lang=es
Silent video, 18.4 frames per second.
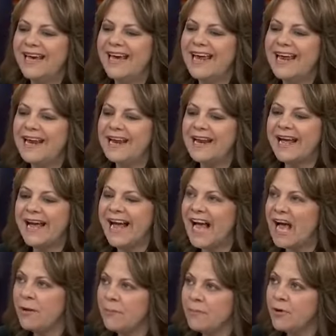El
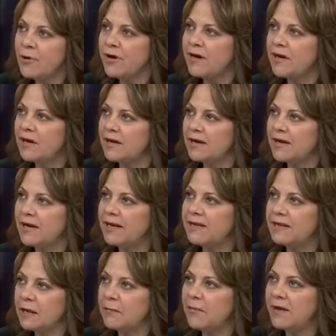cambio en
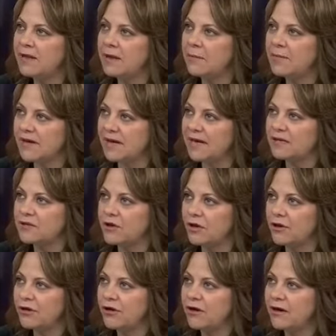el tema de
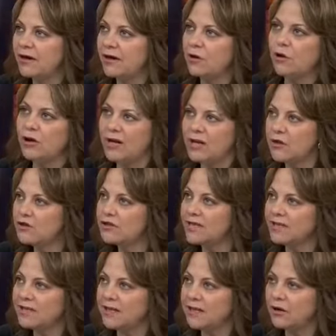migración con
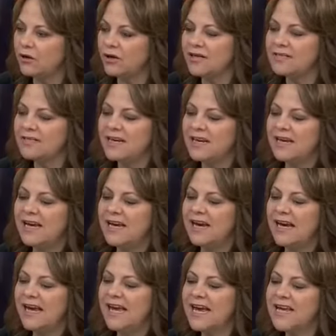años anteriores,
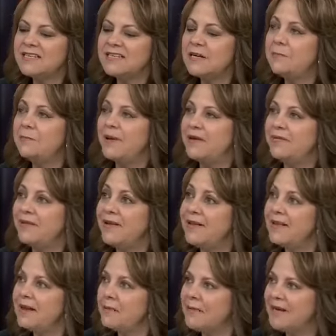es el
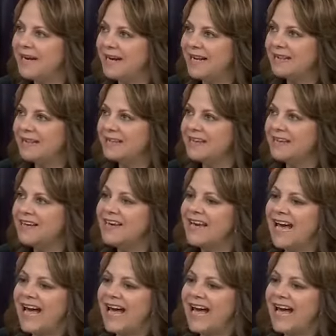perfil del migrante.